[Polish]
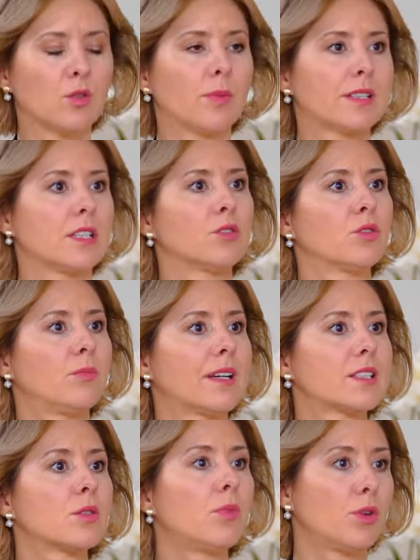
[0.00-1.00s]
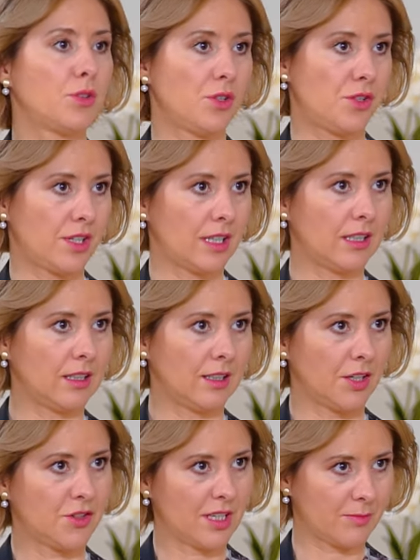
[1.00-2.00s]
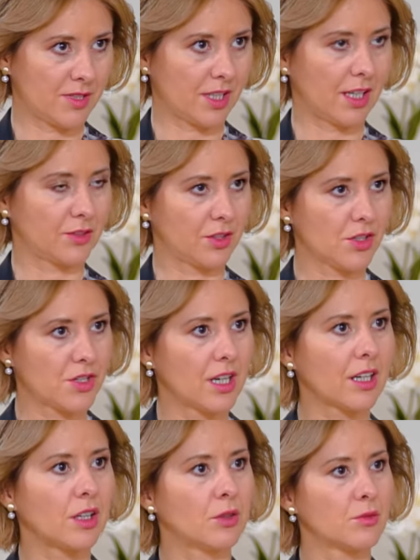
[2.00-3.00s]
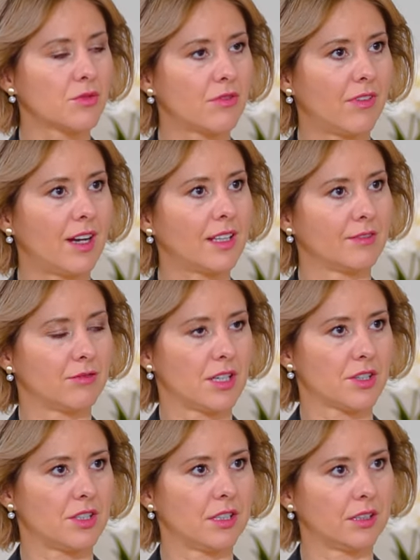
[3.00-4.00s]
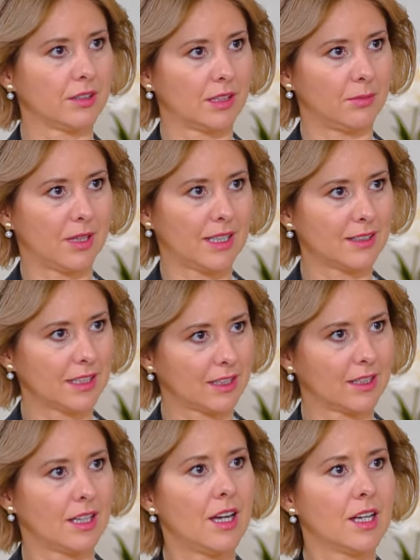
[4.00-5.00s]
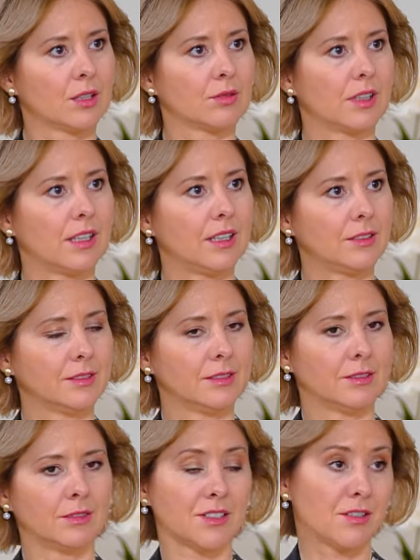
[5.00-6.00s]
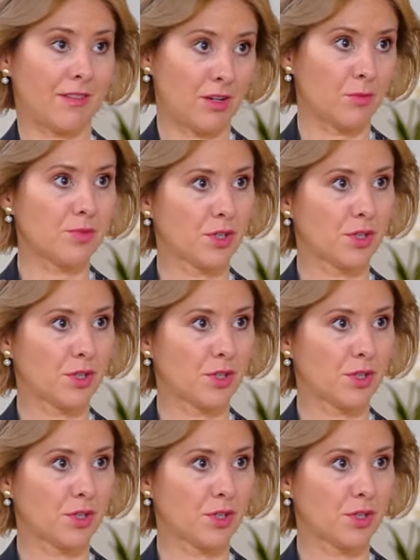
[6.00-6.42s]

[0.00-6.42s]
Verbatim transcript: Wielu pacjentów bardzo boi się leczenia psychiatrycznego, używania właśnie tabletek, które y, nazywają